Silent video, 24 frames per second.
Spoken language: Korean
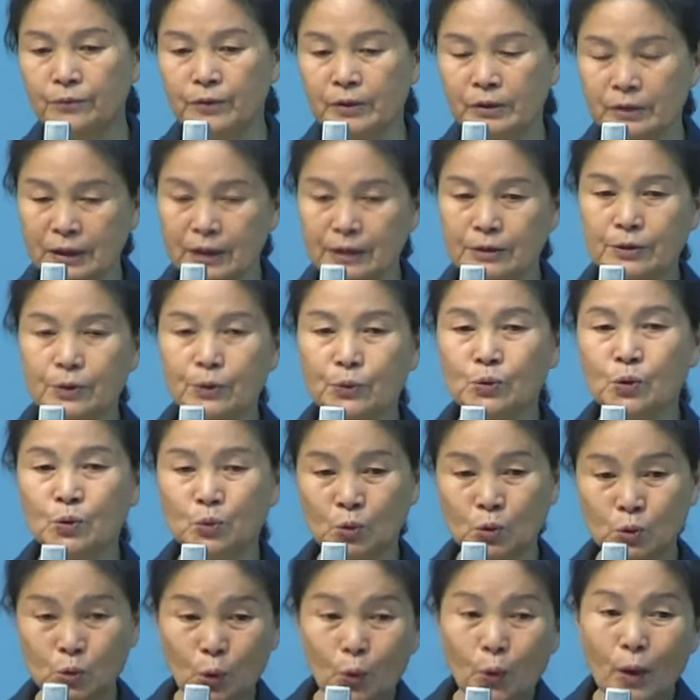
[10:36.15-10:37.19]
그랬더니
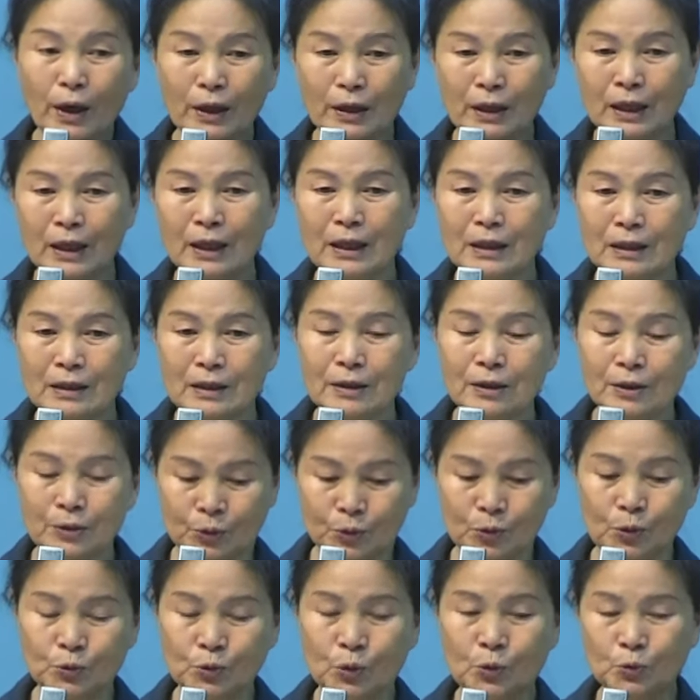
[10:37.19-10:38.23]
또 와라?
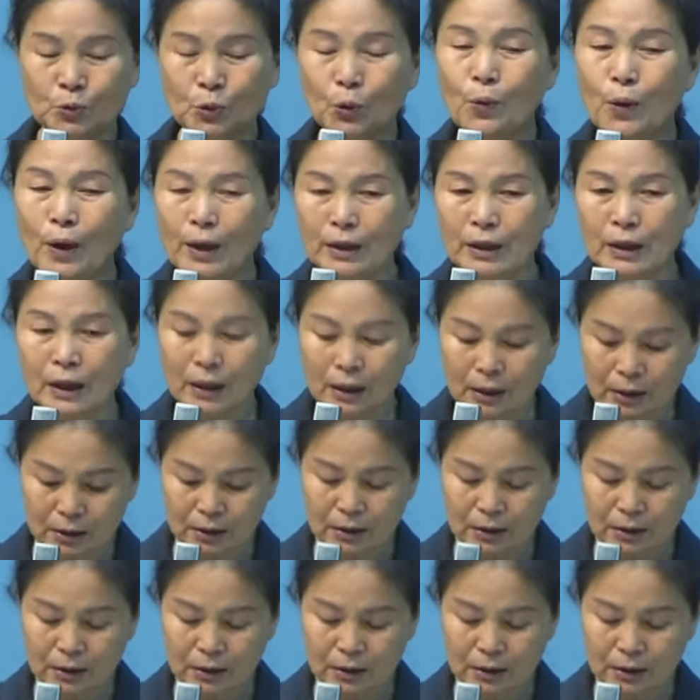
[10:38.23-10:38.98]
또, 또 와라?